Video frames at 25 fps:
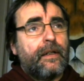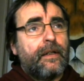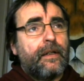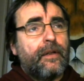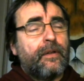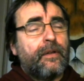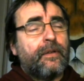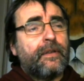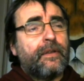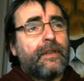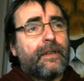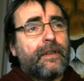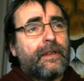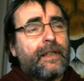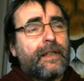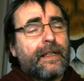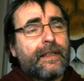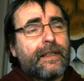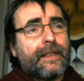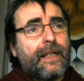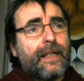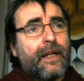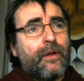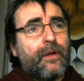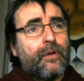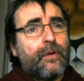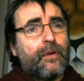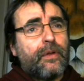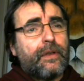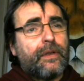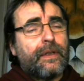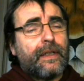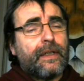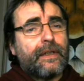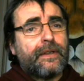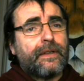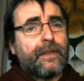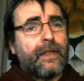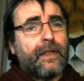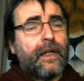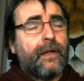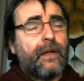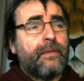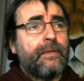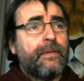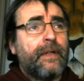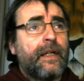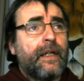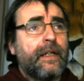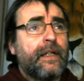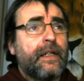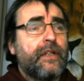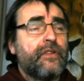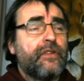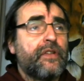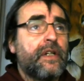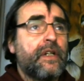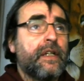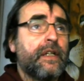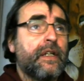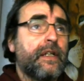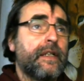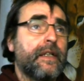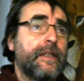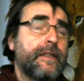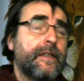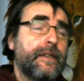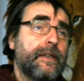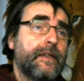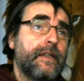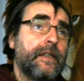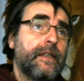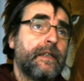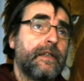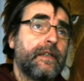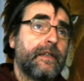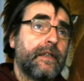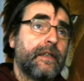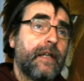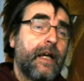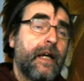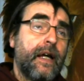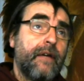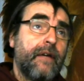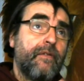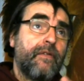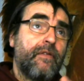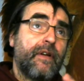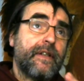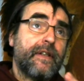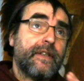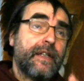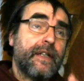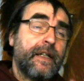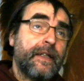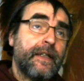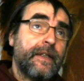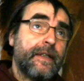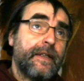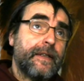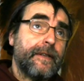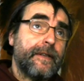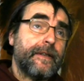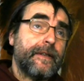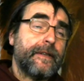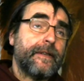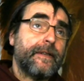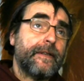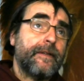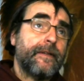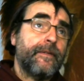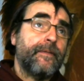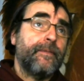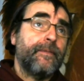Und dass auch das Glauben ein Geschenk ist, ist was anderes.